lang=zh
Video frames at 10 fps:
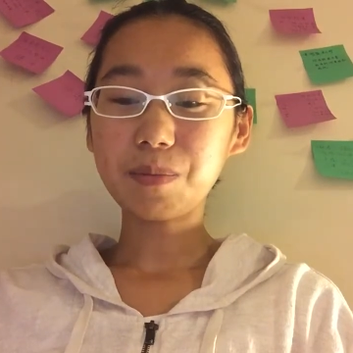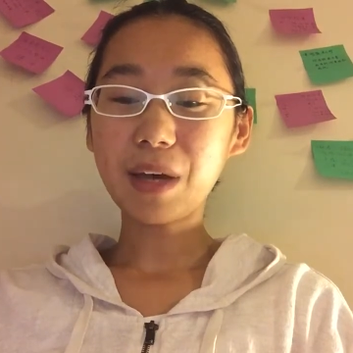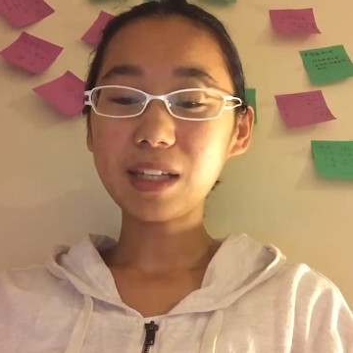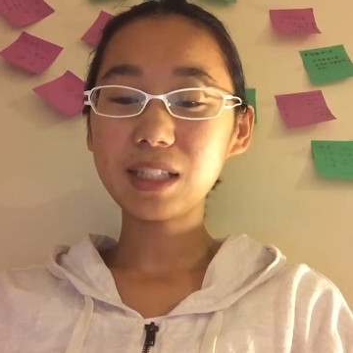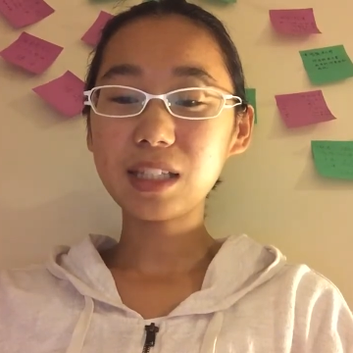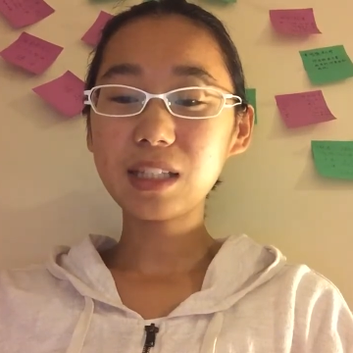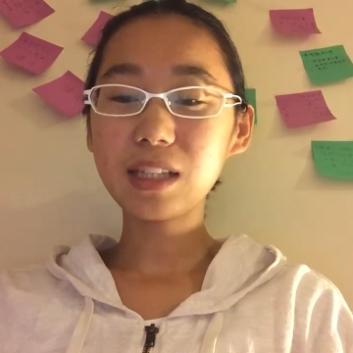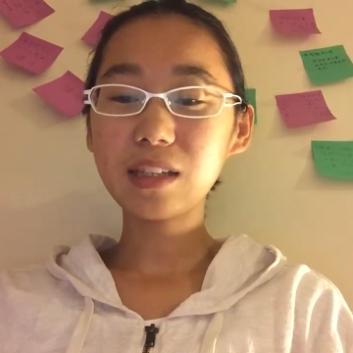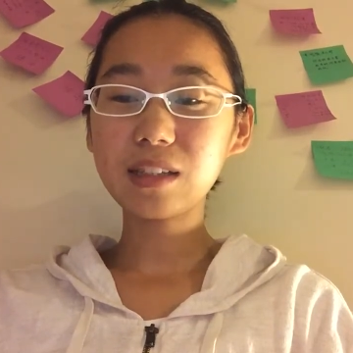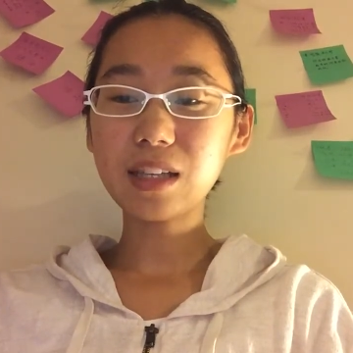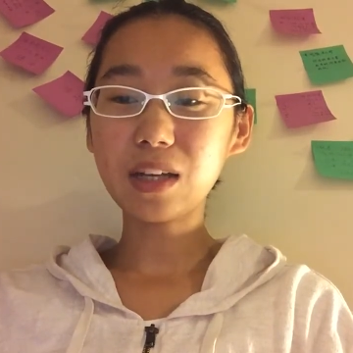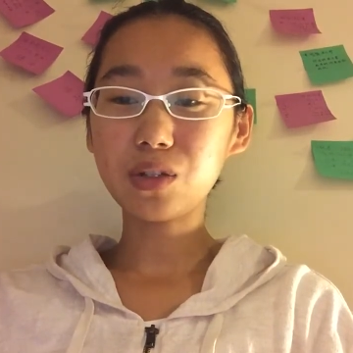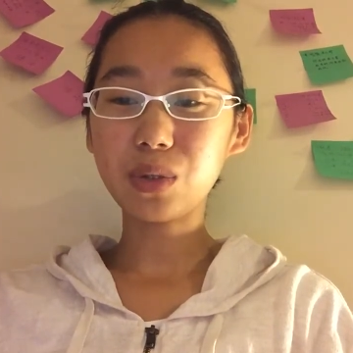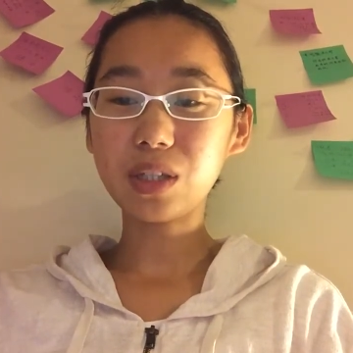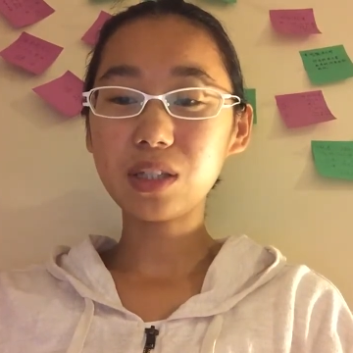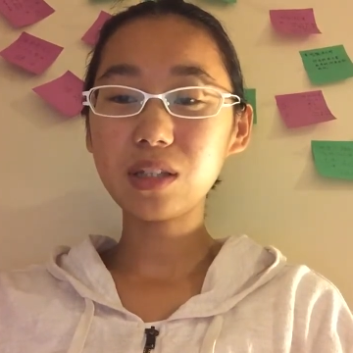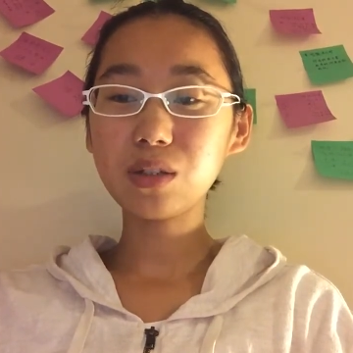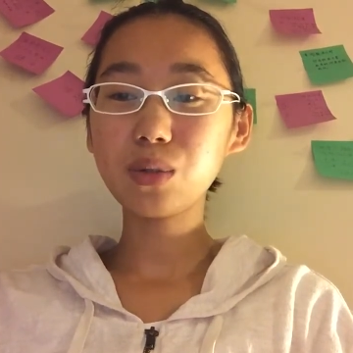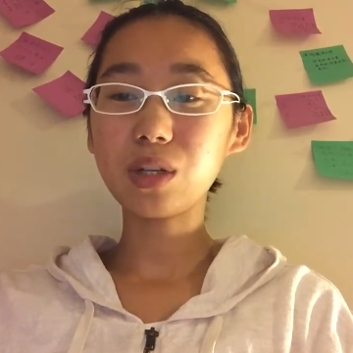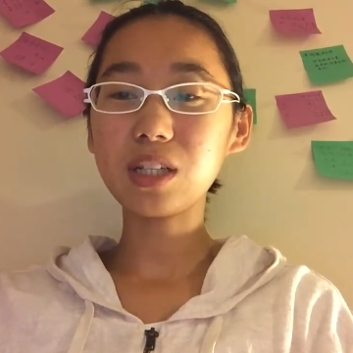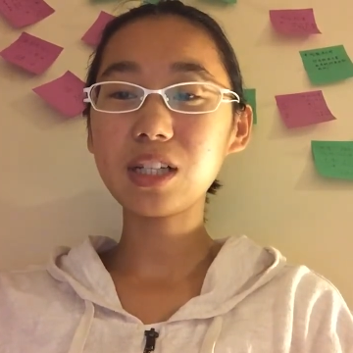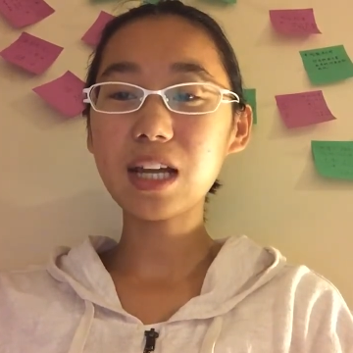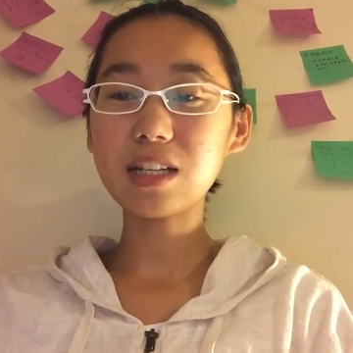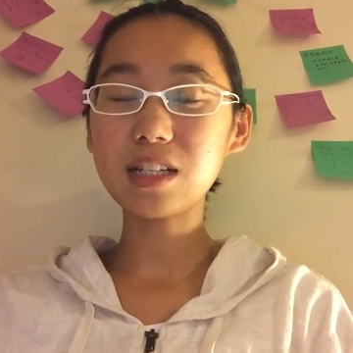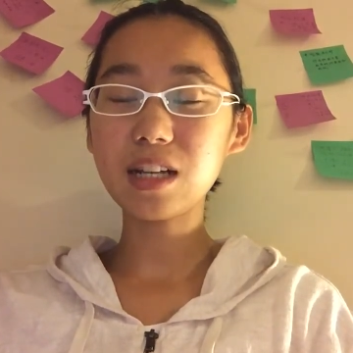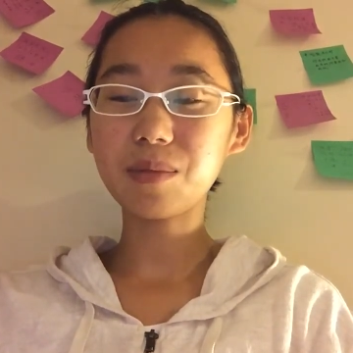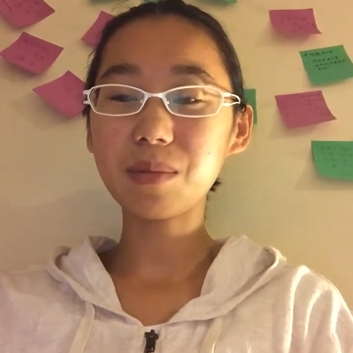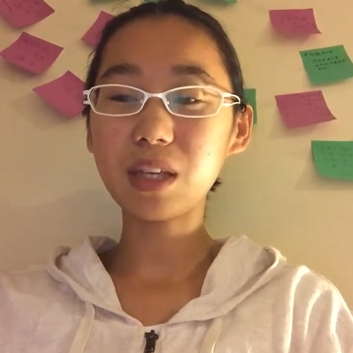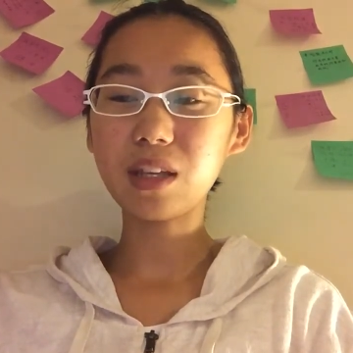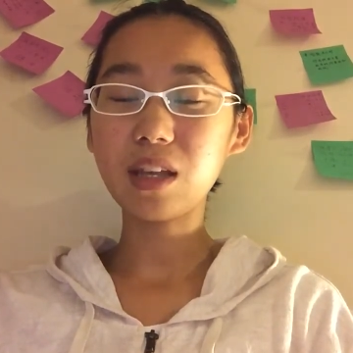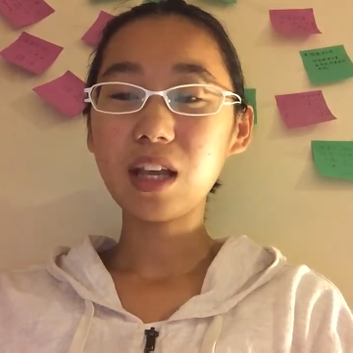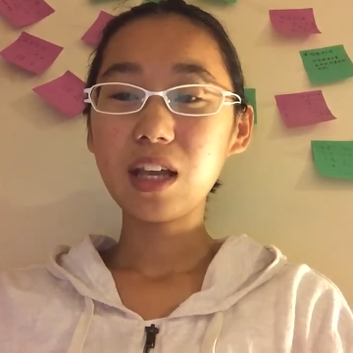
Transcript: 把心定在纯净、纯善上面，